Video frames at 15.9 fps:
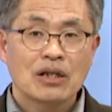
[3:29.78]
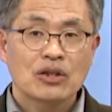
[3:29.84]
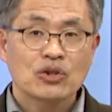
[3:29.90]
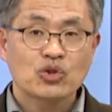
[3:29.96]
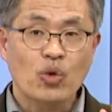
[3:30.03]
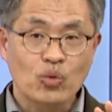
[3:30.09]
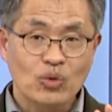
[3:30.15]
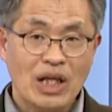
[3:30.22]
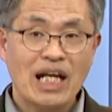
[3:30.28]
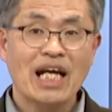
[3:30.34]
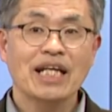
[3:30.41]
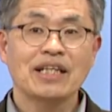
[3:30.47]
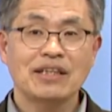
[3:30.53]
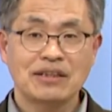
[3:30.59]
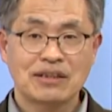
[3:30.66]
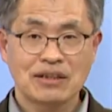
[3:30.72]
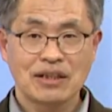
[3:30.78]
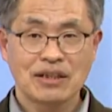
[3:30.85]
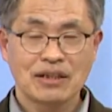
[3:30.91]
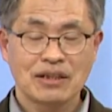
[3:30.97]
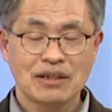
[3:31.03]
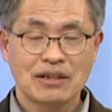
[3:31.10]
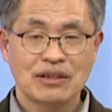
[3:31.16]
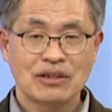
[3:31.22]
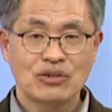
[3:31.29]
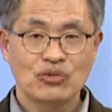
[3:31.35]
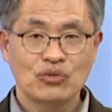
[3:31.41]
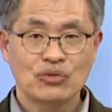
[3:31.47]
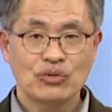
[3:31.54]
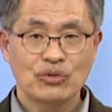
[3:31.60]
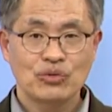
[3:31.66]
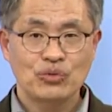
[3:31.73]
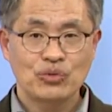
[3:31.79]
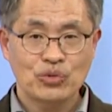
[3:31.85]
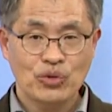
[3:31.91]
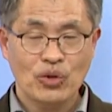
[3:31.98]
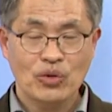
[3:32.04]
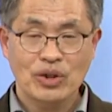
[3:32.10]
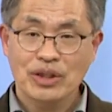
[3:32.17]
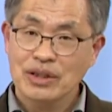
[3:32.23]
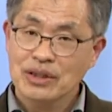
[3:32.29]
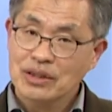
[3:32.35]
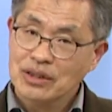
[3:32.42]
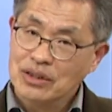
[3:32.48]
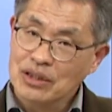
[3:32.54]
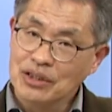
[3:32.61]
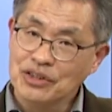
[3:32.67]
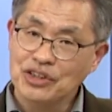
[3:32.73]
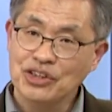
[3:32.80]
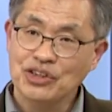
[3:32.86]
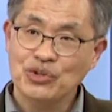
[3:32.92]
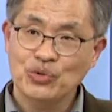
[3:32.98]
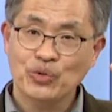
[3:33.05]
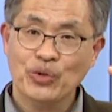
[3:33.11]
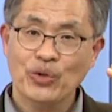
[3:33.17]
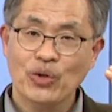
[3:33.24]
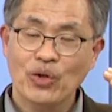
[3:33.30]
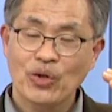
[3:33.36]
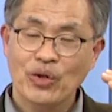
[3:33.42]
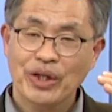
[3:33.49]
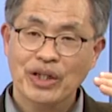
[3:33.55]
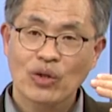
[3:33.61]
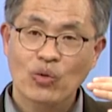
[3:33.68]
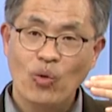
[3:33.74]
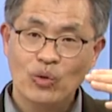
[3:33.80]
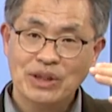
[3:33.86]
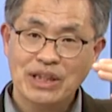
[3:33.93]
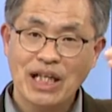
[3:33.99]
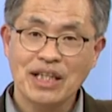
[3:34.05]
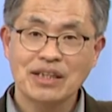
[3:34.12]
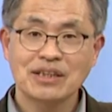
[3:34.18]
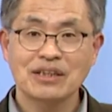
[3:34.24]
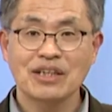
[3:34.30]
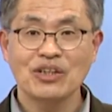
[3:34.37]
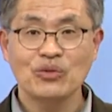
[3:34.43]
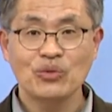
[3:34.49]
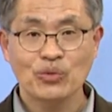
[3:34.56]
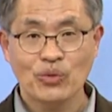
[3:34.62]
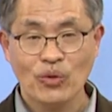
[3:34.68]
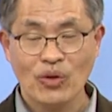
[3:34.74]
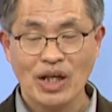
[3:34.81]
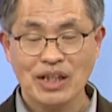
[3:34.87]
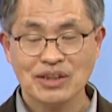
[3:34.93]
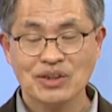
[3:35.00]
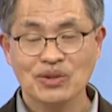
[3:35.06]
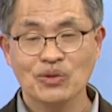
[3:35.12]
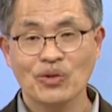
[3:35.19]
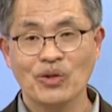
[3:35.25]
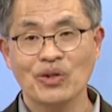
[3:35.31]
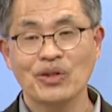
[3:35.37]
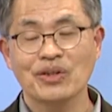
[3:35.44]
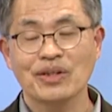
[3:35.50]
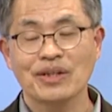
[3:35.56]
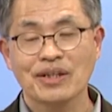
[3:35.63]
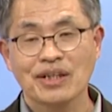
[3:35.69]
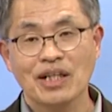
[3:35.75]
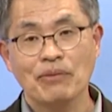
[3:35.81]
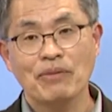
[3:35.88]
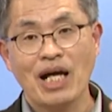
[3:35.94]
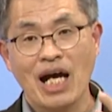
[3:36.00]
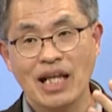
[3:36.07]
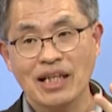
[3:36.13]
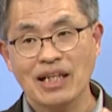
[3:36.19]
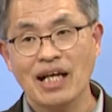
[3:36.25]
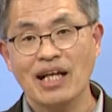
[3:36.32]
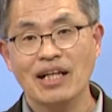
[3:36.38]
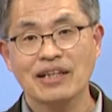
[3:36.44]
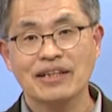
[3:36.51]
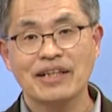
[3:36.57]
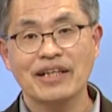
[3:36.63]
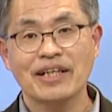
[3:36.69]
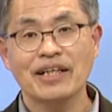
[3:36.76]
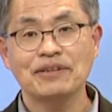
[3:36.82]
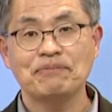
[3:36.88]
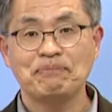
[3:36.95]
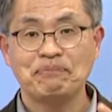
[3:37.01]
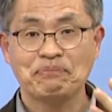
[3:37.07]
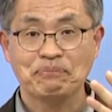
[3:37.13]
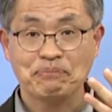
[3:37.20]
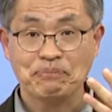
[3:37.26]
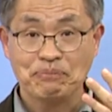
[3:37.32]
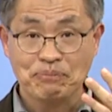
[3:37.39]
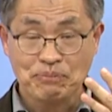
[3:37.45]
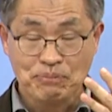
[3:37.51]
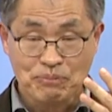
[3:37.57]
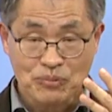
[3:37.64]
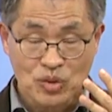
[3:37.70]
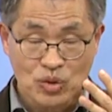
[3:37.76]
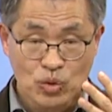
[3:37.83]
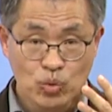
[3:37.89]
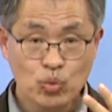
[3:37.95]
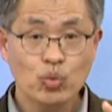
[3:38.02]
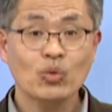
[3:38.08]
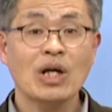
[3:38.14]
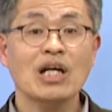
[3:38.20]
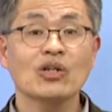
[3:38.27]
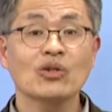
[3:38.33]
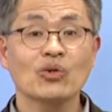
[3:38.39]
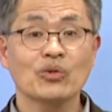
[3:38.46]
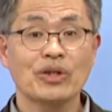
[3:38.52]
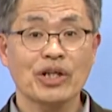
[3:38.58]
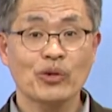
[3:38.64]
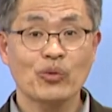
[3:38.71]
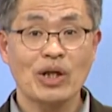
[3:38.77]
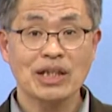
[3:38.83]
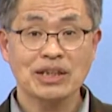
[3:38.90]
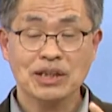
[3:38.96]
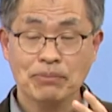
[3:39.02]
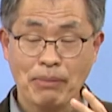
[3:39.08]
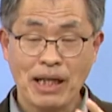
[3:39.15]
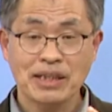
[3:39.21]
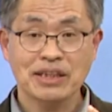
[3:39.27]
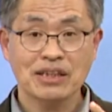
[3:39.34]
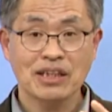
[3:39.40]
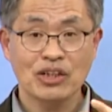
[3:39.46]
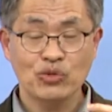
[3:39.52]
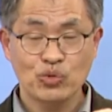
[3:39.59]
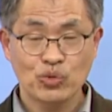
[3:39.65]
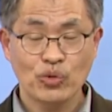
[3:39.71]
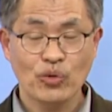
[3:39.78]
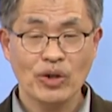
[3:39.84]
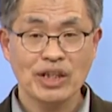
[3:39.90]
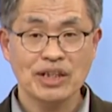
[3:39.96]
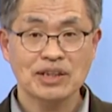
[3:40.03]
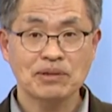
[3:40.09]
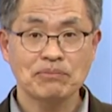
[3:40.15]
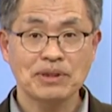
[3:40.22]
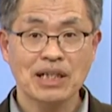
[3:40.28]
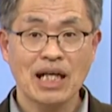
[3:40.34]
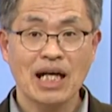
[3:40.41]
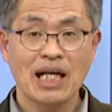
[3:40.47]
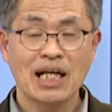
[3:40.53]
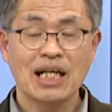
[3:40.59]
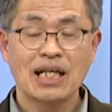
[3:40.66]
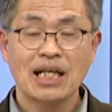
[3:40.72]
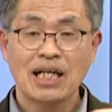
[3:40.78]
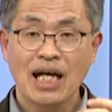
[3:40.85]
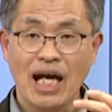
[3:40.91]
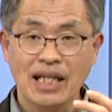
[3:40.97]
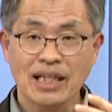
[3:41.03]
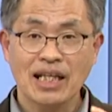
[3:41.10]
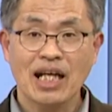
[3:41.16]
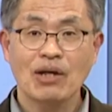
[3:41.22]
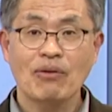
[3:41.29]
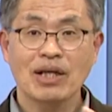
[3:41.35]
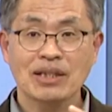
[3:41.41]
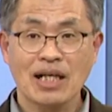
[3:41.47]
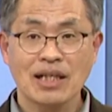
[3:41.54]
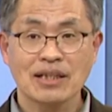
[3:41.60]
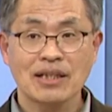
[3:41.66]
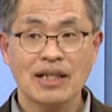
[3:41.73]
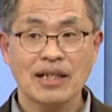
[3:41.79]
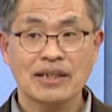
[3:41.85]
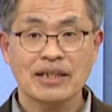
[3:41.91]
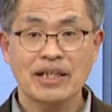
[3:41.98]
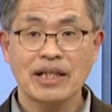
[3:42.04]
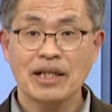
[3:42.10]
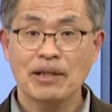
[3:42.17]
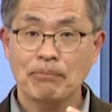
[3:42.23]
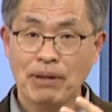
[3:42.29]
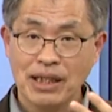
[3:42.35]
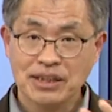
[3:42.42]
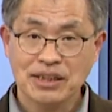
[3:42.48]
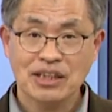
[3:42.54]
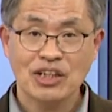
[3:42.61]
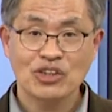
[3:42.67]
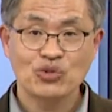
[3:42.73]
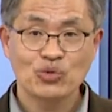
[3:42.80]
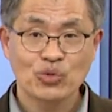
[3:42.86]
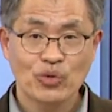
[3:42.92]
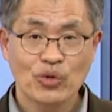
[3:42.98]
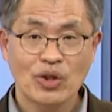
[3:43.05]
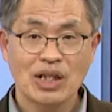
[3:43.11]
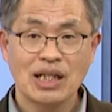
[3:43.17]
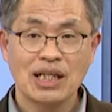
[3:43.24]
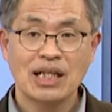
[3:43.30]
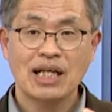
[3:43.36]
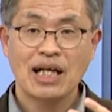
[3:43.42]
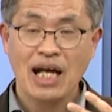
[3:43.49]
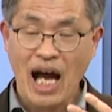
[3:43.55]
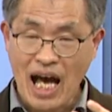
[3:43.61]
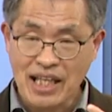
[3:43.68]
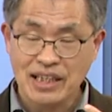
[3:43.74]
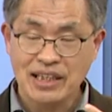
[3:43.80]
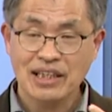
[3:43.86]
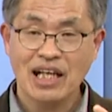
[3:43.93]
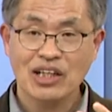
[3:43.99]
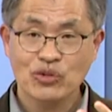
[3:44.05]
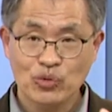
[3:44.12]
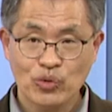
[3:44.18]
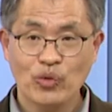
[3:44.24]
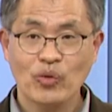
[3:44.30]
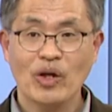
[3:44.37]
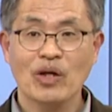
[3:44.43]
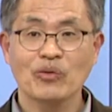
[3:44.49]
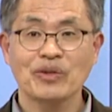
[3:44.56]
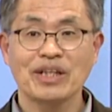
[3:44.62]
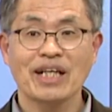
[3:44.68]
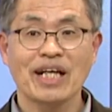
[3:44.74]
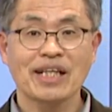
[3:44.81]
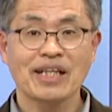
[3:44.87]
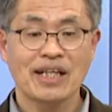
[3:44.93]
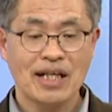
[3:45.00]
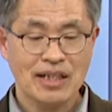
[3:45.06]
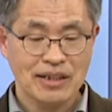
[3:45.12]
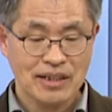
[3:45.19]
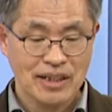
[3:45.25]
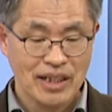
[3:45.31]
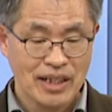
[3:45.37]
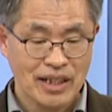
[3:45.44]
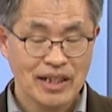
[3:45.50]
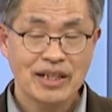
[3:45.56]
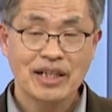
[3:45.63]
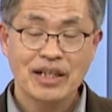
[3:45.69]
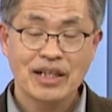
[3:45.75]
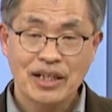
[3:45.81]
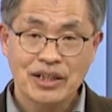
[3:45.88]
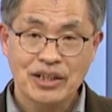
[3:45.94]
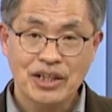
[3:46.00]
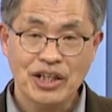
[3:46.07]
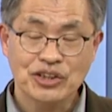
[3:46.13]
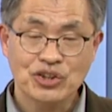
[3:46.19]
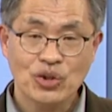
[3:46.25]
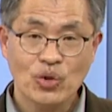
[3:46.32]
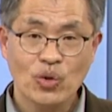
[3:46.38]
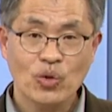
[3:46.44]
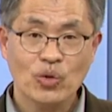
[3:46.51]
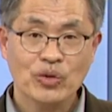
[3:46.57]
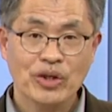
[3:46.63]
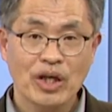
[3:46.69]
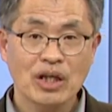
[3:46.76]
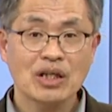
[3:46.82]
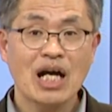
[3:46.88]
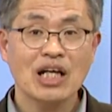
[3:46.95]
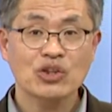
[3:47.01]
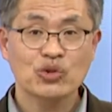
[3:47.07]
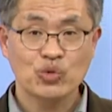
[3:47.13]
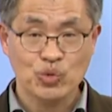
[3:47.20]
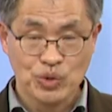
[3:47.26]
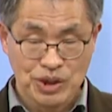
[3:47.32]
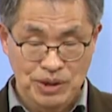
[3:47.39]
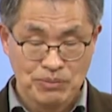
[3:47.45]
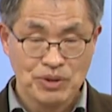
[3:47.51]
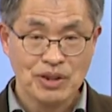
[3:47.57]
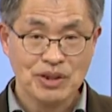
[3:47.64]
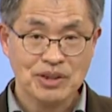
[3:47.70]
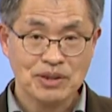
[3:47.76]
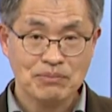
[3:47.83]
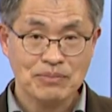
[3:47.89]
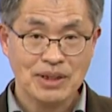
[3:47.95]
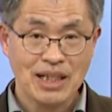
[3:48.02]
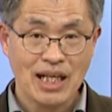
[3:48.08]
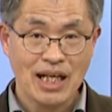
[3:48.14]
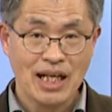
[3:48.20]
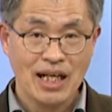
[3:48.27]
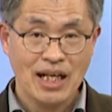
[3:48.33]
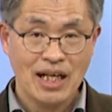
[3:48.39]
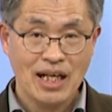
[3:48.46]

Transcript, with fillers: 송나라 이전, 유교는 선진유교, 그러니까 공자 이전의 유교가 있었고요. 그 다음에 한나라 때 국학으로 되고 나서 발전한 유교가 있습니다. 한나라와 당나라 때 발전한 유교를 한당유교라고 이야기를 하는데 대체로 경악 중심이었습니다.